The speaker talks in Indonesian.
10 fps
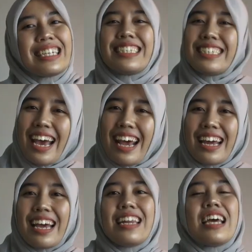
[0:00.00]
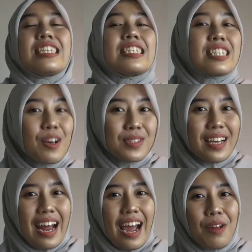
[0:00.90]
share, dan
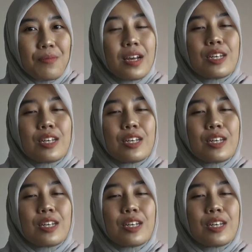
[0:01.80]
subscribe